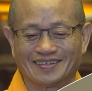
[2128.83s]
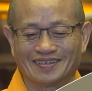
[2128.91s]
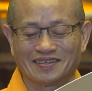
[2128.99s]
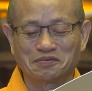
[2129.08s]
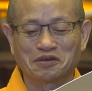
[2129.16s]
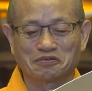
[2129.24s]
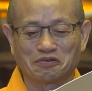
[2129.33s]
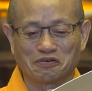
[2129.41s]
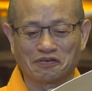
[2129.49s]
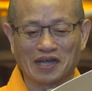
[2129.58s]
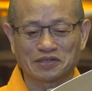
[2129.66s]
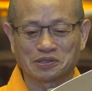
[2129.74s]
因为我
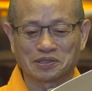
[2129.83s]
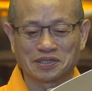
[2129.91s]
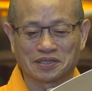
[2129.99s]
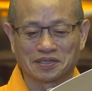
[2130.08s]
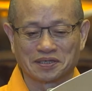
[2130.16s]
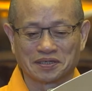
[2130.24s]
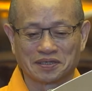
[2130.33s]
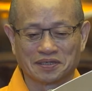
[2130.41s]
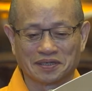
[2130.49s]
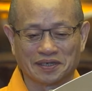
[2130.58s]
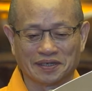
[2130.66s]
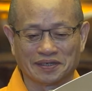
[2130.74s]
发觉，
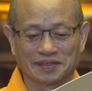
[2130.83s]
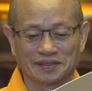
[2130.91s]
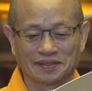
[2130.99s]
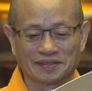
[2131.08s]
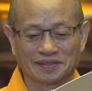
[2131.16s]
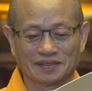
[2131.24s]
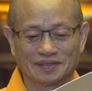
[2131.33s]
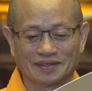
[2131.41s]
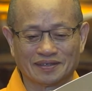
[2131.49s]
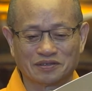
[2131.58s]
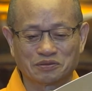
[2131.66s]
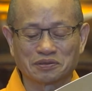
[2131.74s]
嗯，
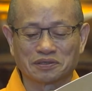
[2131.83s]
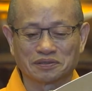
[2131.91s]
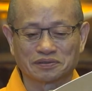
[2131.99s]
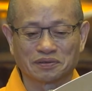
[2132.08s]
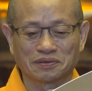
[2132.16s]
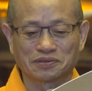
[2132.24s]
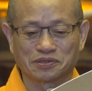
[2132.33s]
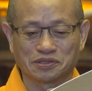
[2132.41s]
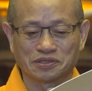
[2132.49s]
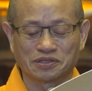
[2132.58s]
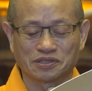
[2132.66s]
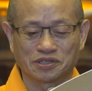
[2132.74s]
如果都只
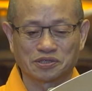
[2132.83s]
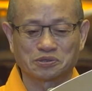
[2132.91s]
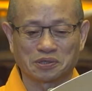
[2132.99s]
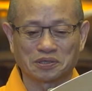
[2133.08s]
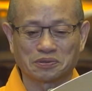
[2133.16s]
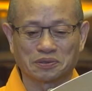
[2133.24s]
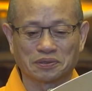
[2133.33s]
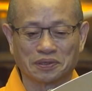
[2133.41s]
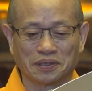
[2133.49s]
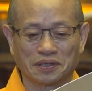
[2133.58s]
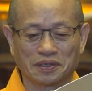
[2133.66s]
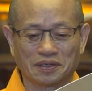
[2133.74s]
是吃水果，
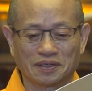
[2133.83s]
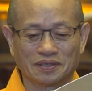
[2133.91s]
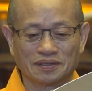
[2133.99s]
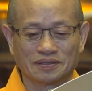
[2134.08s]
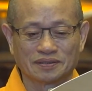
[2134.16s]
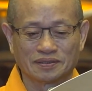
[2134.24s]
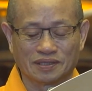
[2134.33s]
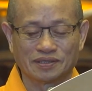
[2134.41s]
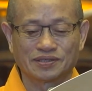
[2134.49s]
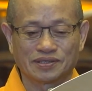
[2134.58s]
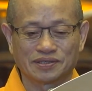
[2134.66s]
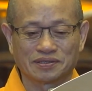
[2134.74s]
其
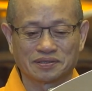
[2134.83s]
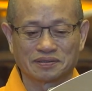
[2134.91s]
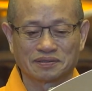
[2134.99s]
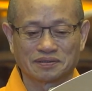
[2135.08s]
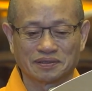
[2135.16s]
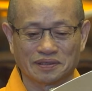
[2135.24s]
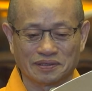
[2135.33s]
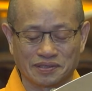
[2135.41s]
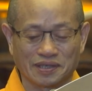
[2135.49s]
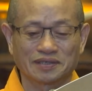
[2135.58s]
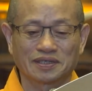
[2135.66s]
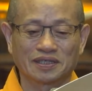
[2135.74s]
实你的
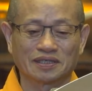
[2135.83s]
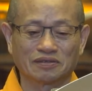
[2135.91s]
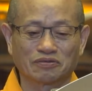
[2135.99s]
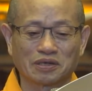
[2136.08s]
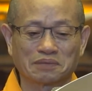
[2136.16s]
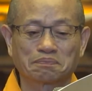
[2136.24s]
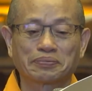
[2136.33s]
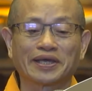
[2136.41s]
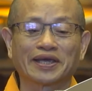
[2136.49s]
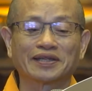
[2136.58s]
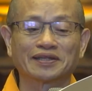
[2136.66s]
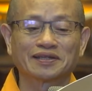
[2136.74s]
身体会
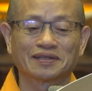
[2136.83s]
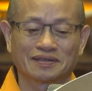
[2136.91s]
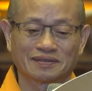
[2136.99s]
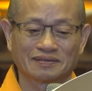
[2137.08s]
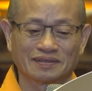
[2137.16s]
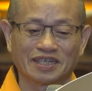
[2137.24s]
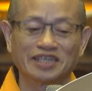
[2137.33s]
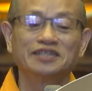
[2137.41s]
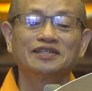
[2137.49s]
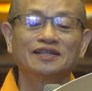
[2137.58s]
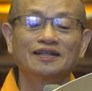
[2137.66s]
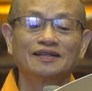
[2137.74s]
偏
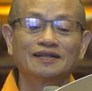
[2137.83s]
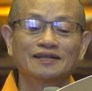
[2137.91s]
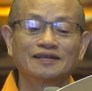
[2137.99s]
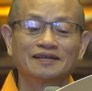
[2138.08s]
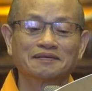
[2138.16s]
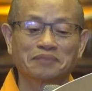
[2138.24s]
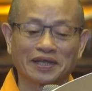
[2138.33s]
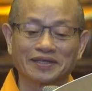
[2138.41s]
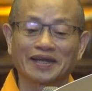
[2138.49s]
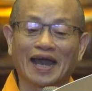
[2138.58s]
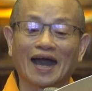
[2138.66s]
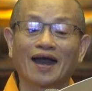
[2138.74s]
阴、偏
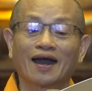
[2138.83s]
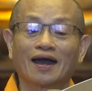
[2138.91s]
凉。